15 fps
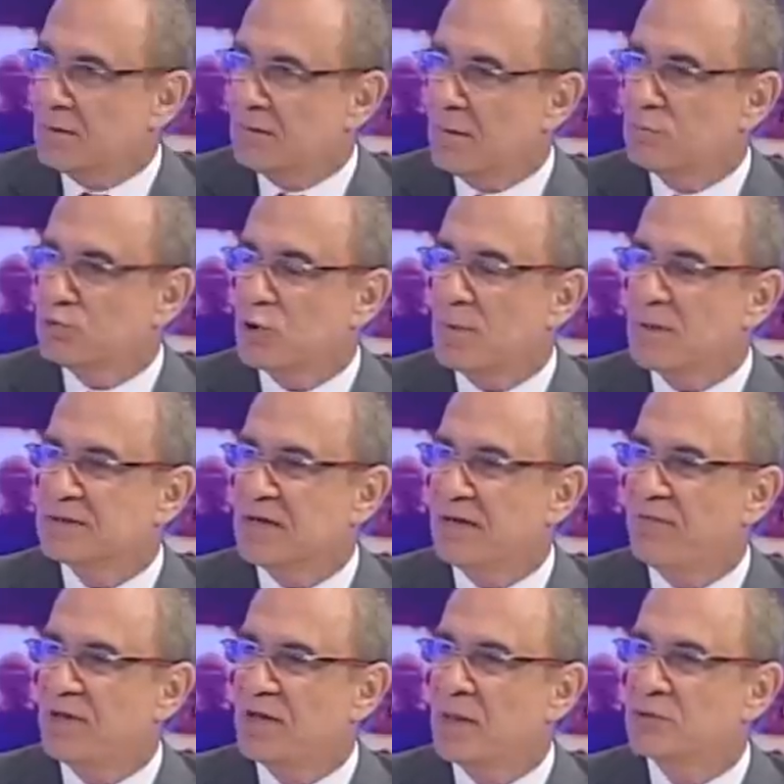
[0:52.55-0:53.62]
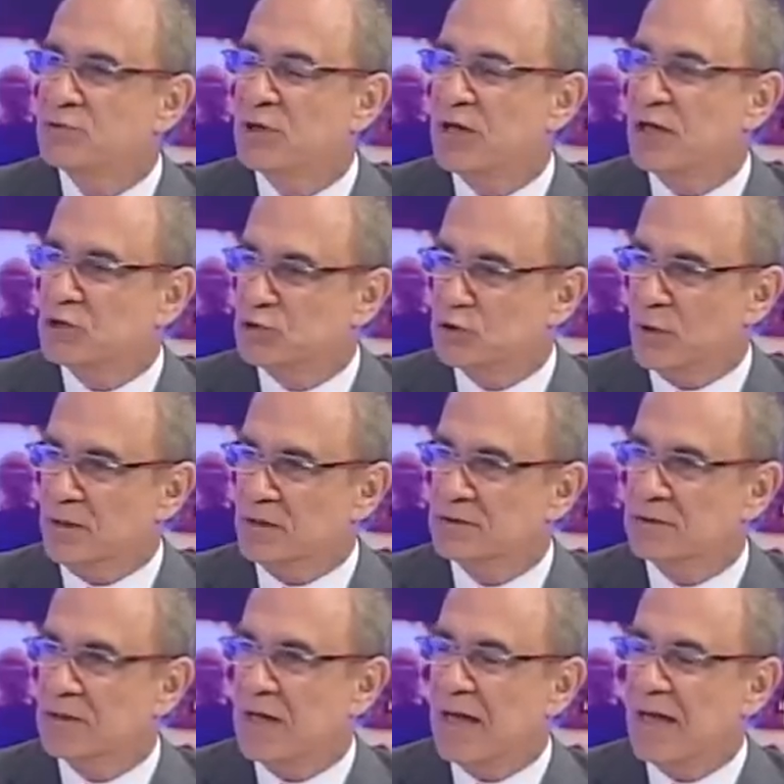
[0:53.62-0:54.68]
Vamos começar falando de
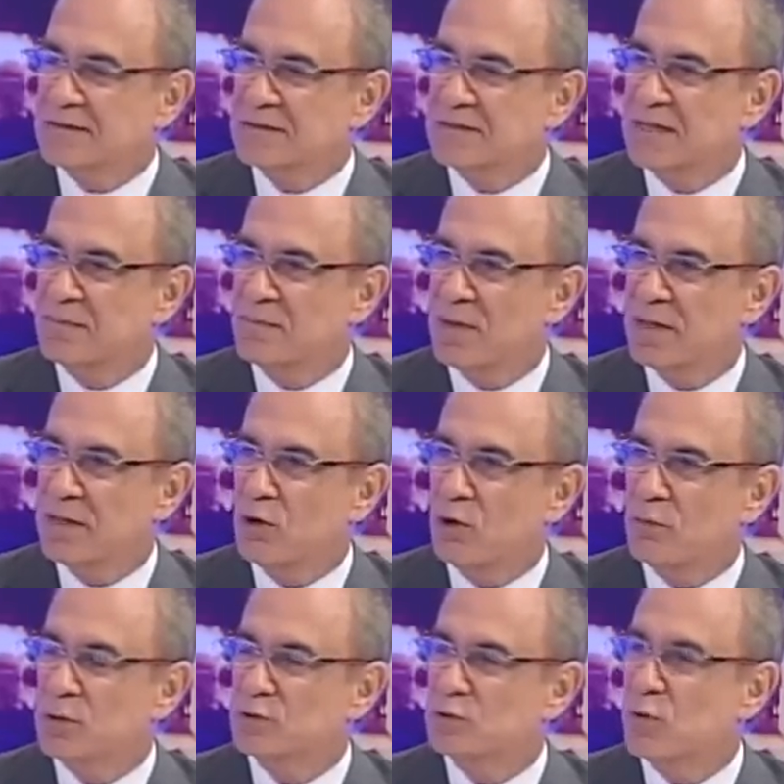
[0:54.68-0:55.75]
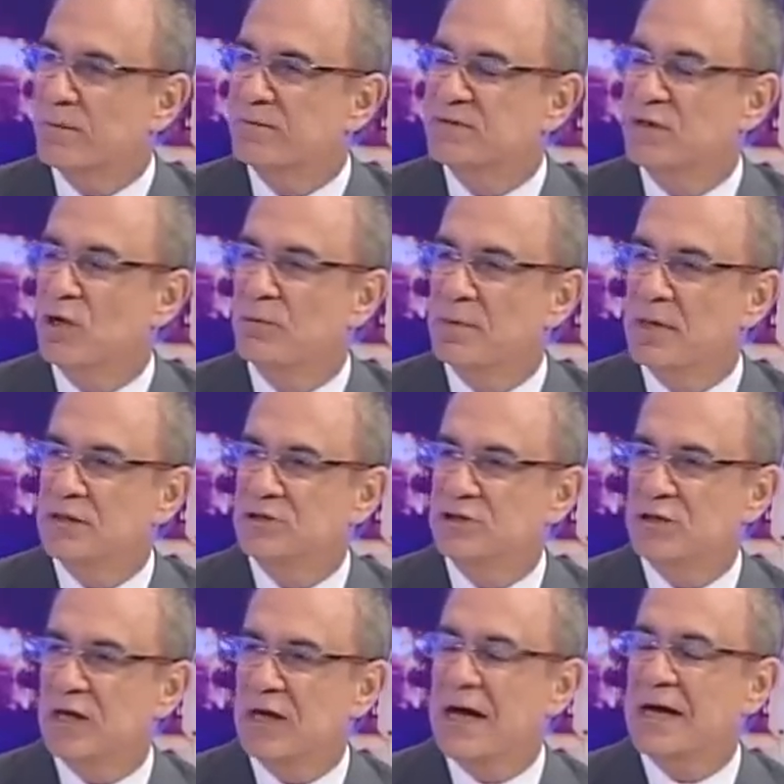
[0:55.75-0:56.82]
eleições. Essa semana começou
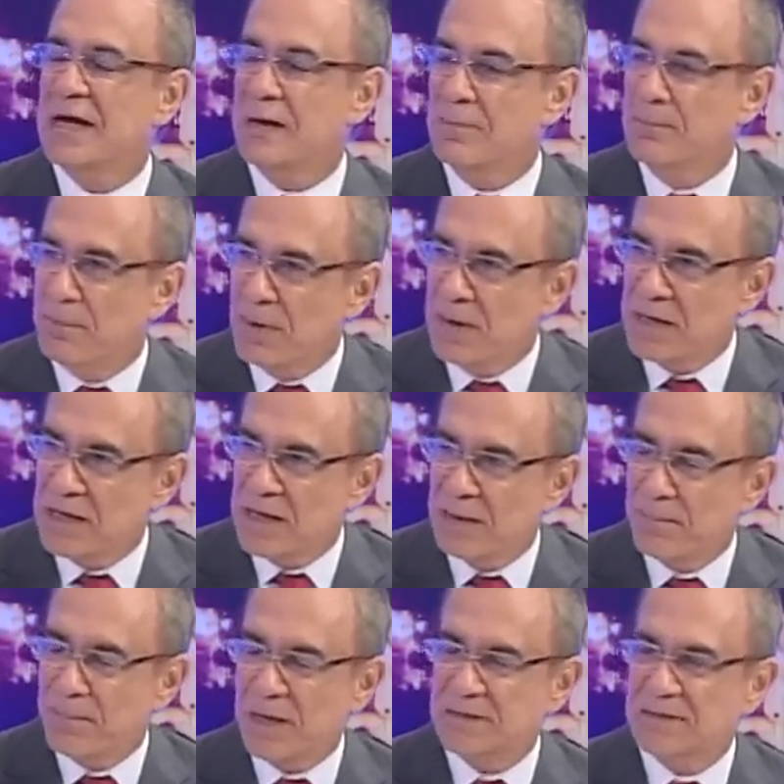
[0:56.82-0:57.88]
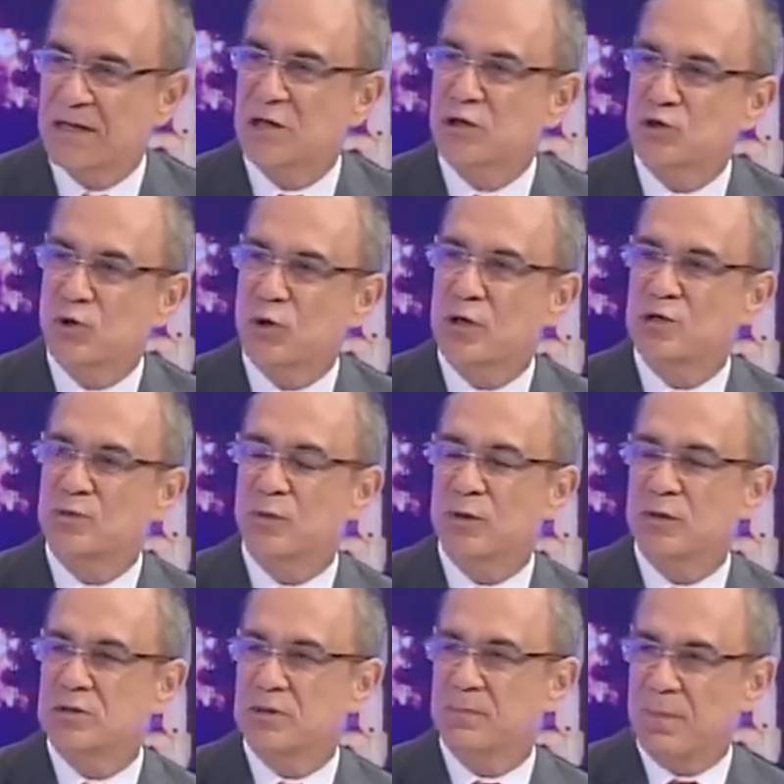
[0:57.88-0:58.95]
oficialmente a campanha para as eleições
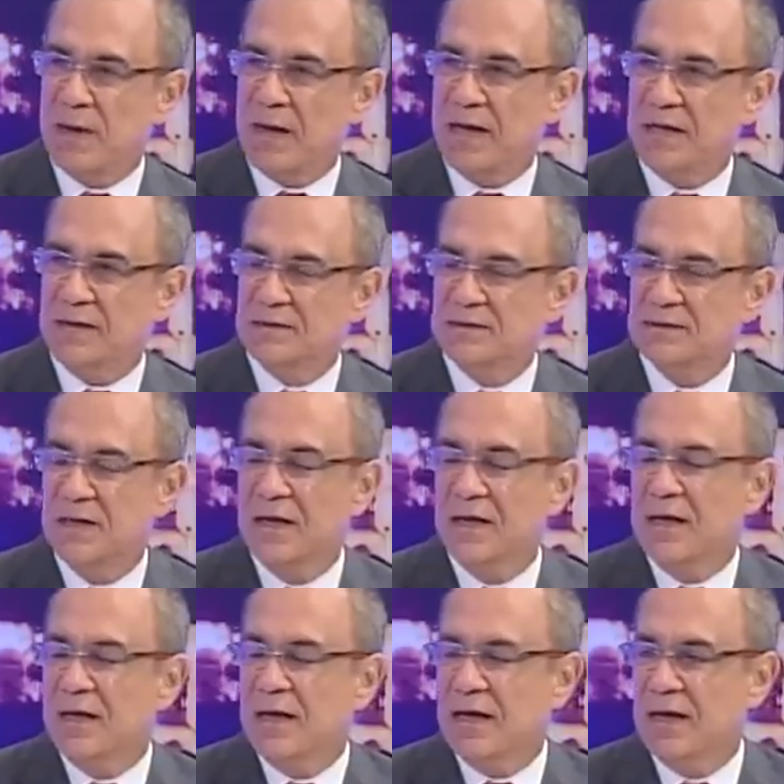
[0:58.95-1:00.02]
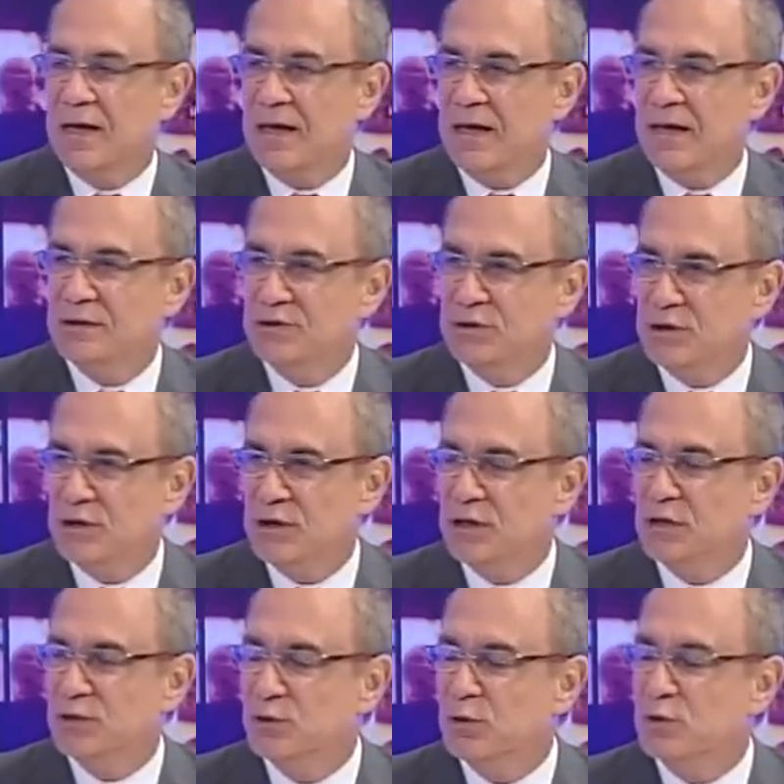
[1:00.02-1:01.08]
municipais é,
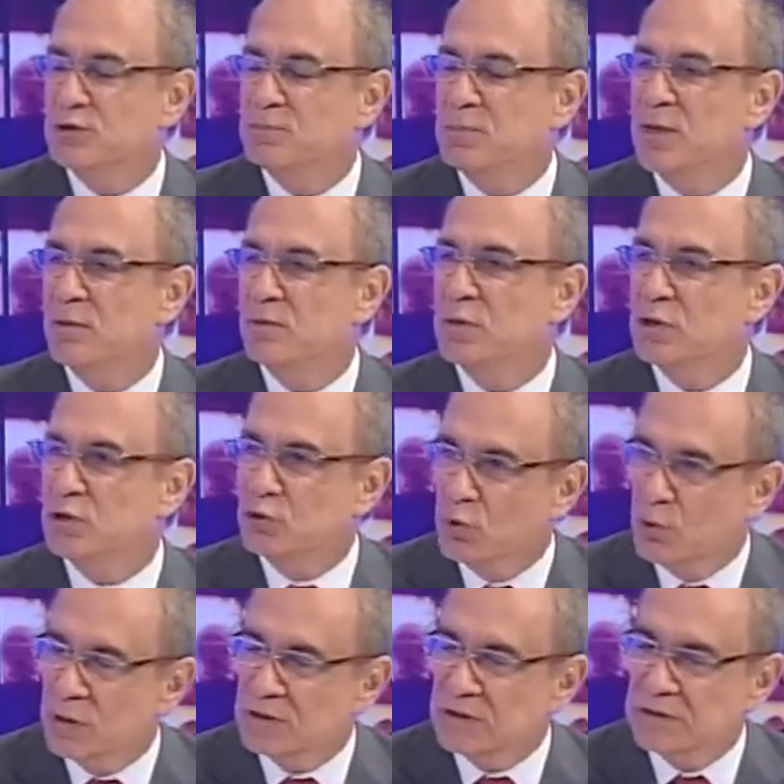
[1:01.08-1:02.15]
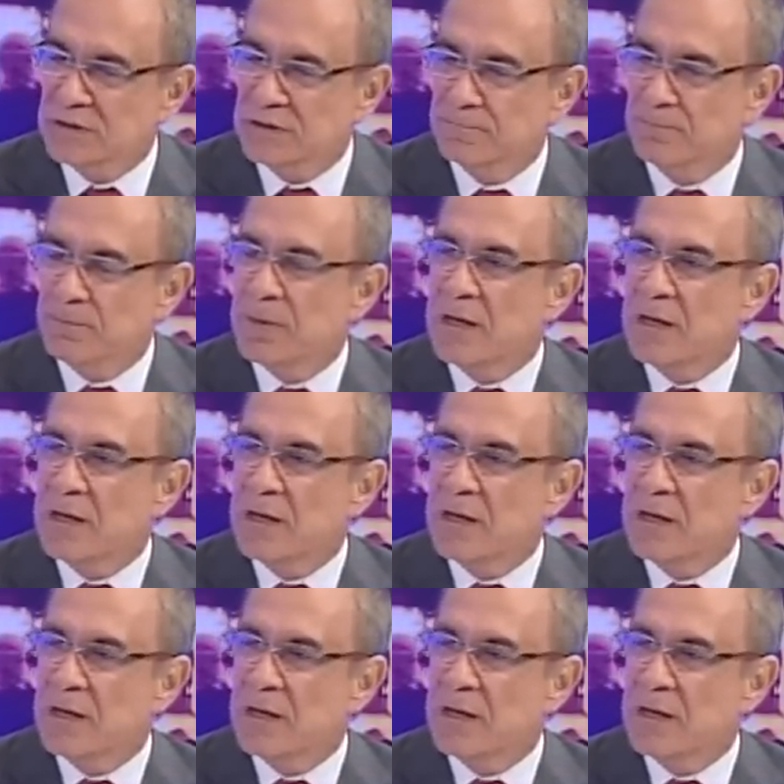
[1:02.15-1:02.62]
de 2012.